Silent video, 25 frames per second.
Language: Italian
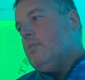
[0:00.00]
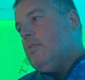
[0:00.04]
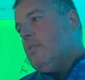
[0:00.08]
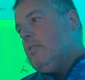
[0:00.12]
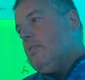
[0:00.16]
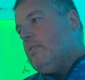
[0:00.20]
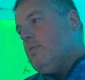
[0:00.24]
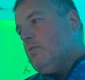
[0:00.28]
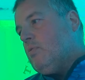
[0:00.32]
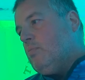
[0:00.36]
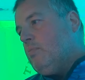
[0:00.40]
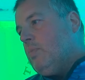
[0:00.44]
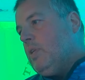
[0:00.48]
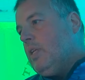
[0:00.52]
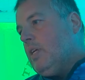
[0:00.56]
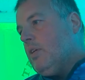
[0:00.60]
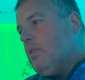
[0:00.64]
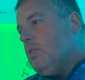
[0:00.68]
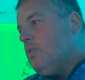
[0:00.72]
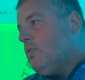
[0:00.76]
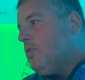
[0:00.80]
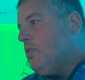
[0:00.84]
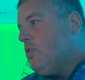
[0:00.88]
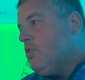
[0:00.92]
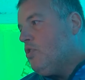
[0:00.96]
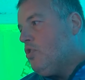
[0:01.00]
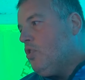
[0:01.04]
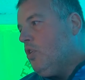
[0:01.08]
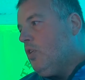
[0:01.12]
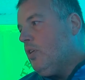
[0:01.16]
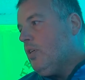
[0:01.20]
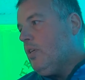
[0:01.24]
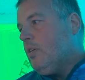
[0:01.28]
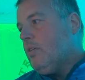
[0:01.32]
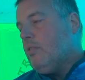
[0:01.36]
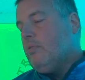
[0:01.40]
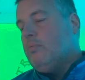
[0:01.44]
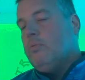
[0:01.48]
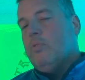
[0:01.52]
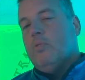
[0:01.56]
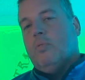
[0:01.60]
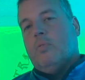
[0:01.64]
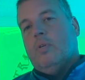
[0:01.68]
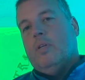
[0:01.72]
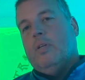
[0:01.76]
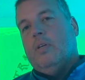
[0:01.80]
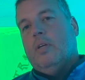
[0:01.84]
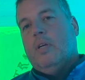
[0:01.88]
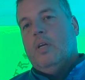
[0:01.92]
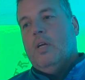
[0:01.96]
non subire grossi shock
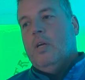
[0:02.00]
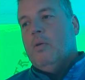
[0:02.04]
comunque